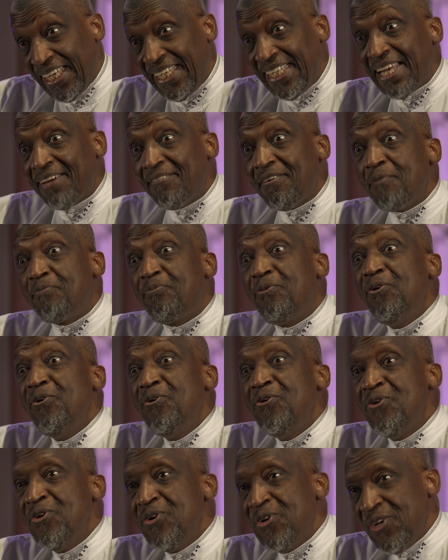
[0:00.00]
Il n'y avait
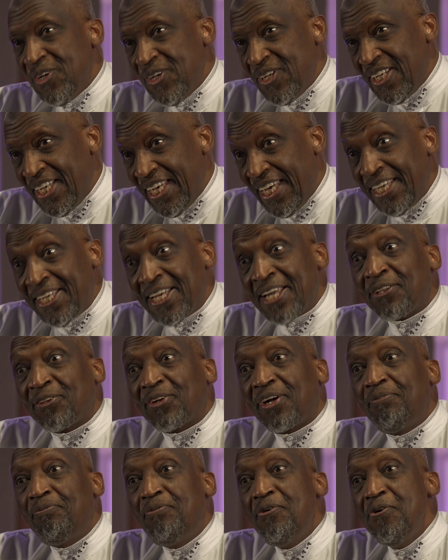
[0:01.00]
plus, et il n'y
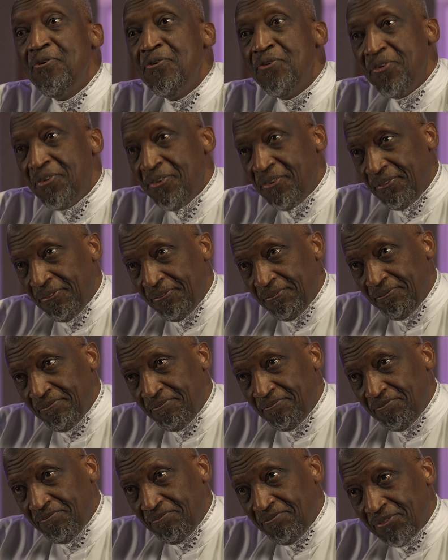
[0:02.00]
en aura plus,
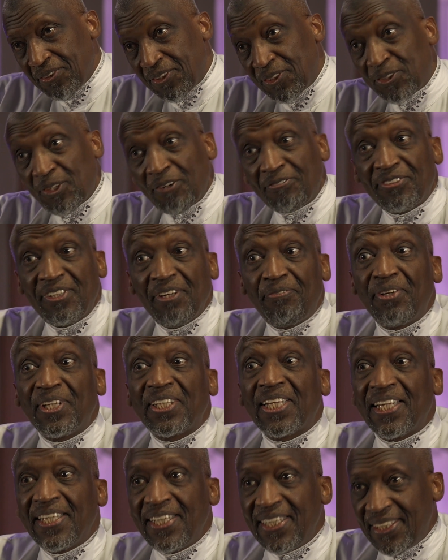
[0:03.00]
sauf des
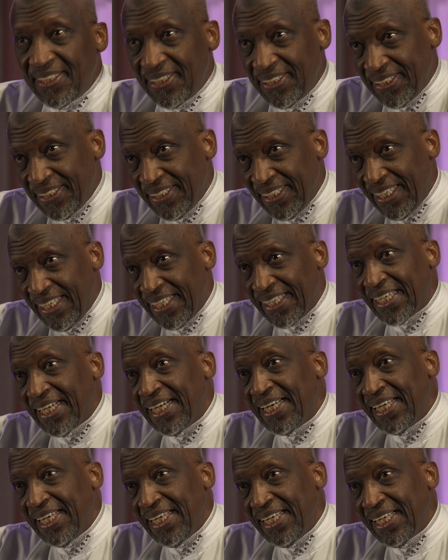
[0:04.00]
prétendants
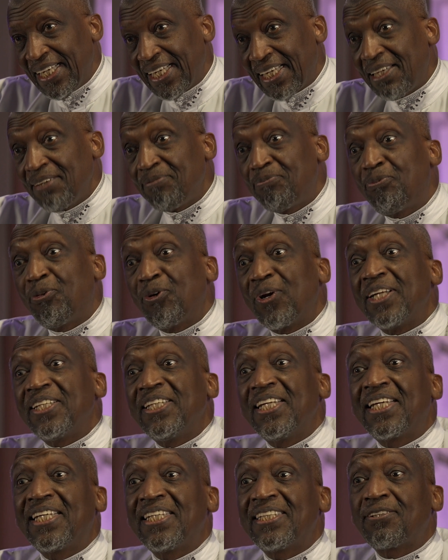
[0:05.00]
égarés qui
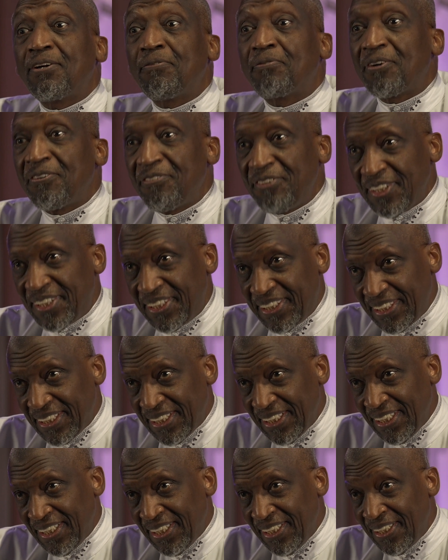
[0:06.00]
pourraient dire qu'ils sont prophètes.